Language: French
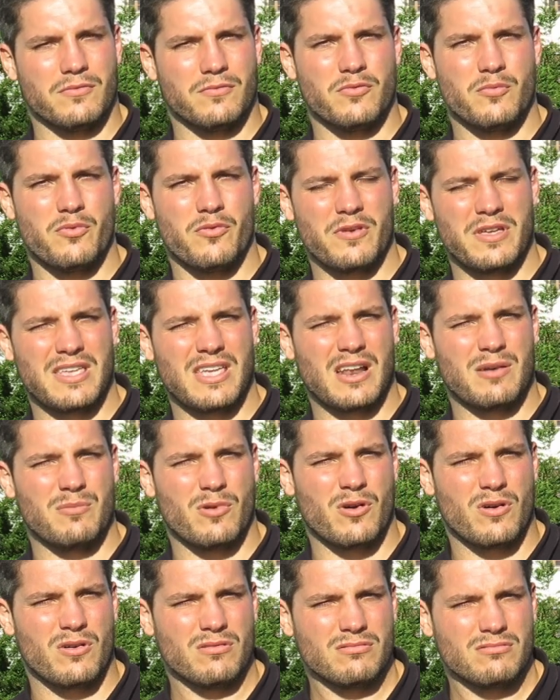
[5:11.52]
Vous pouvez
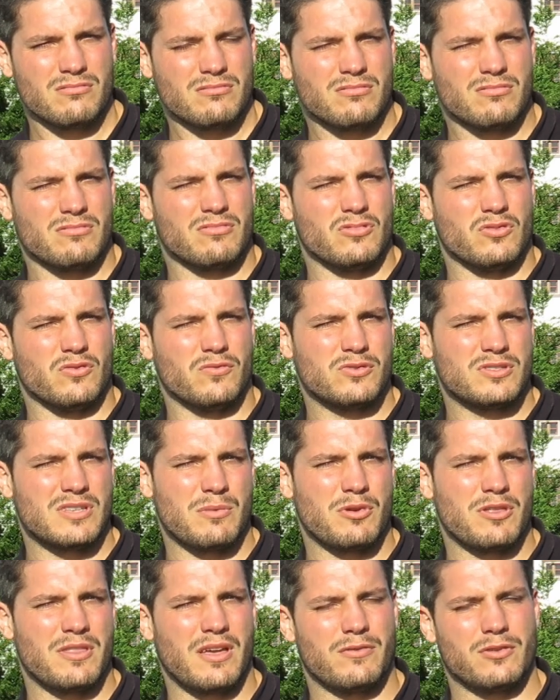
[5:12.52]
également vous
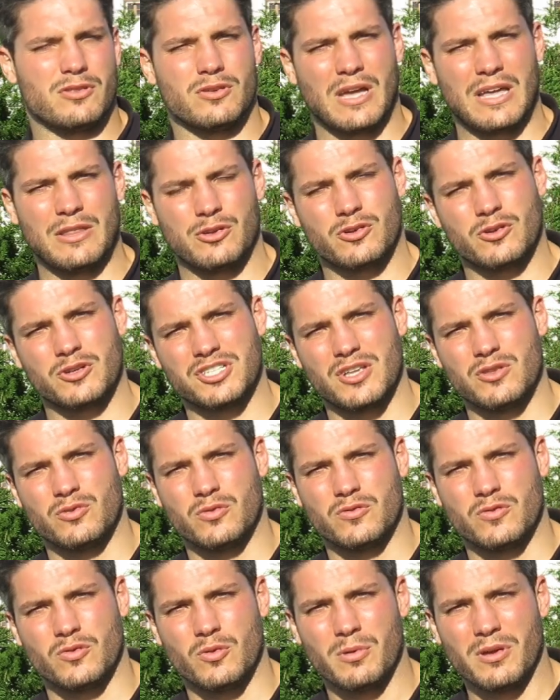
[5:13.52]
abonner à, notre chaîne
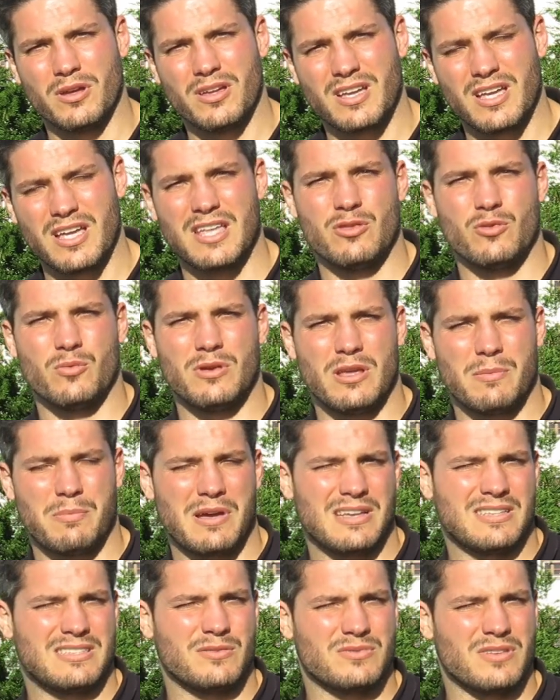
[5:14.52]
YouTube et n'oubliez
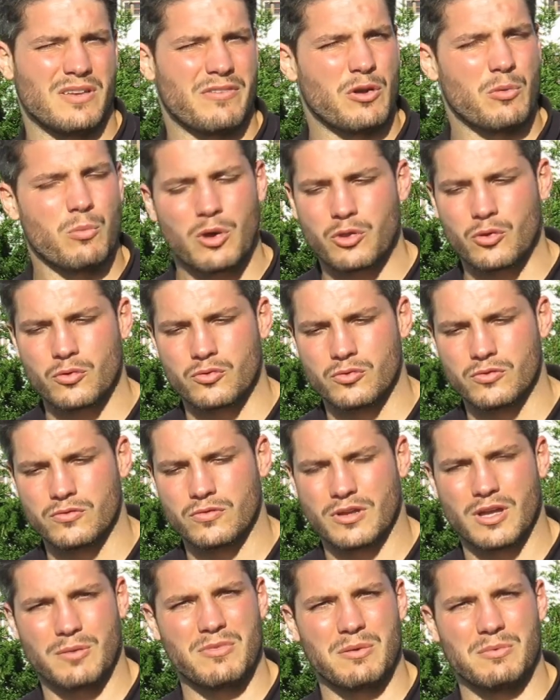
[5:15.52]
pas, si vous avez le moindre doute,
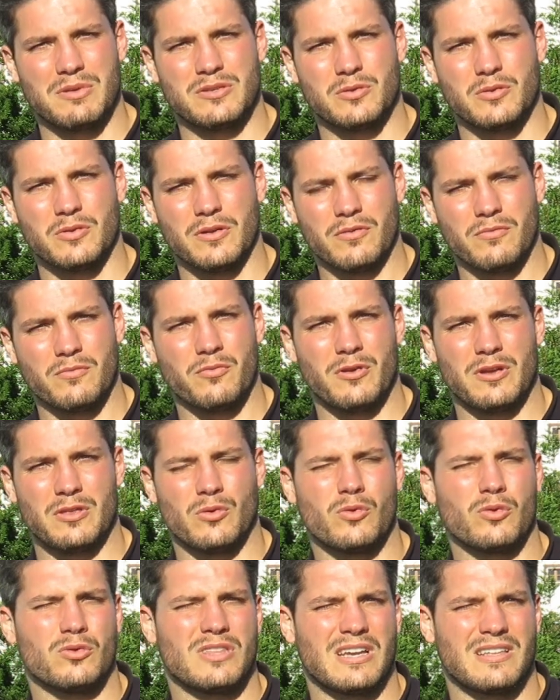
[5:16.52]
comme d'habitude, vous pouvez nous
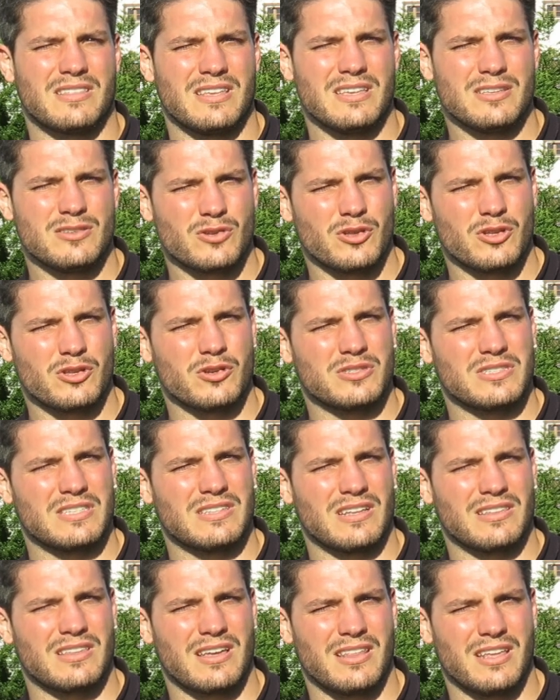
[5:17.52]
contacter sur notre site
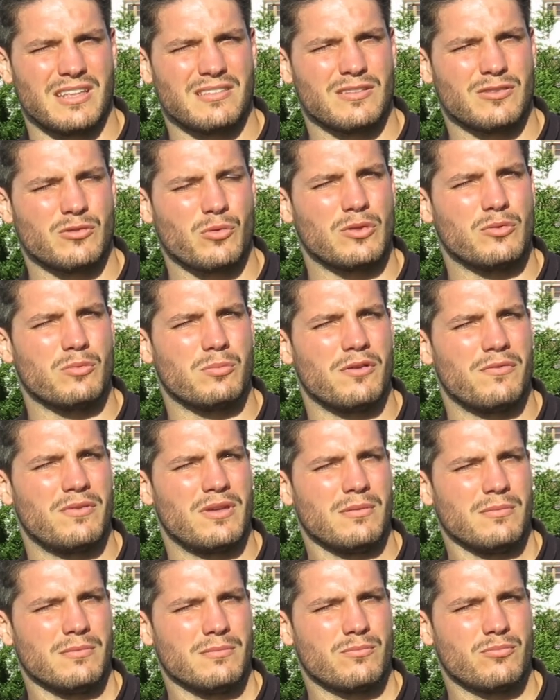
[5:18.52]
internet
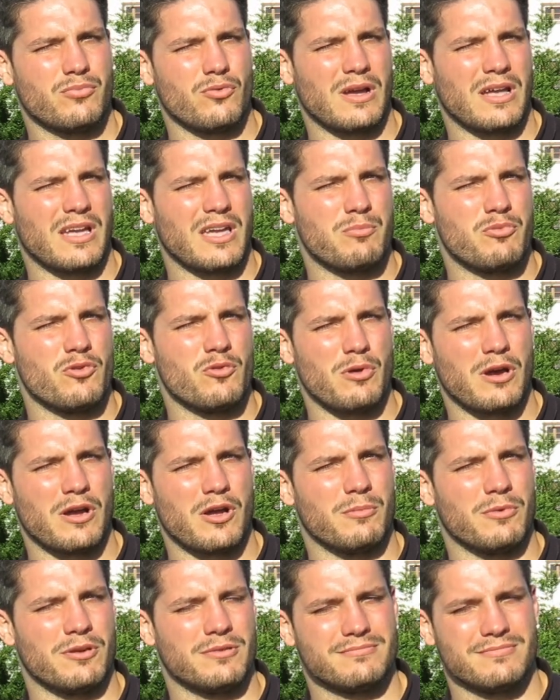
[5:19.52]

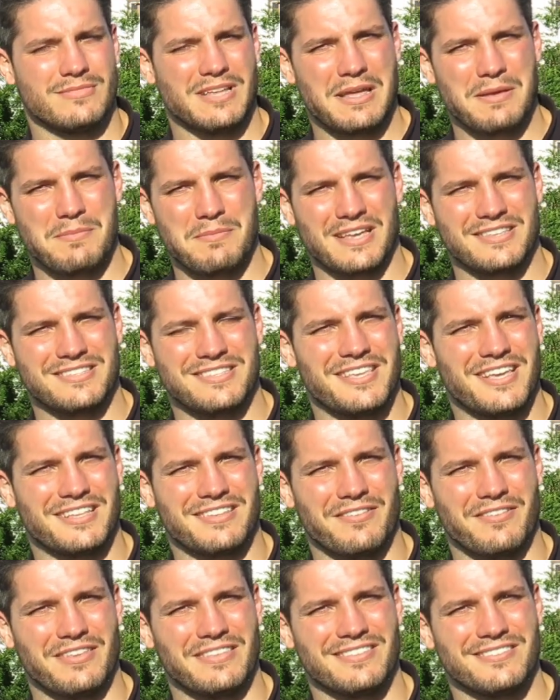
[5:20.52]
www.grepool.com Merci et à
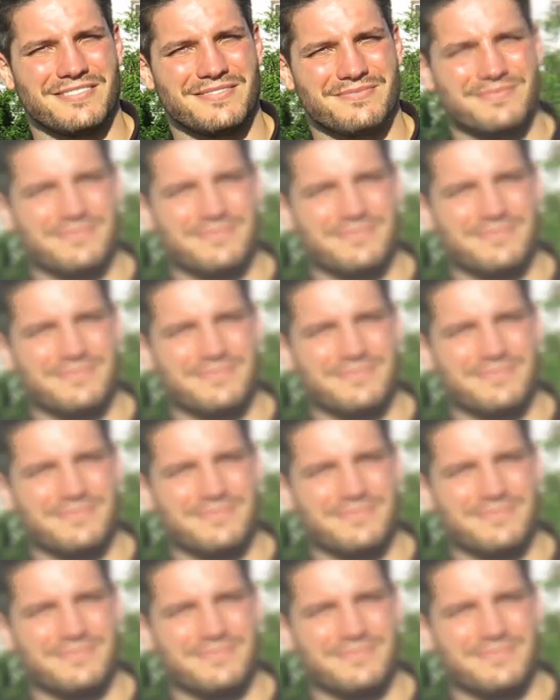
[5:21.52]
très vite.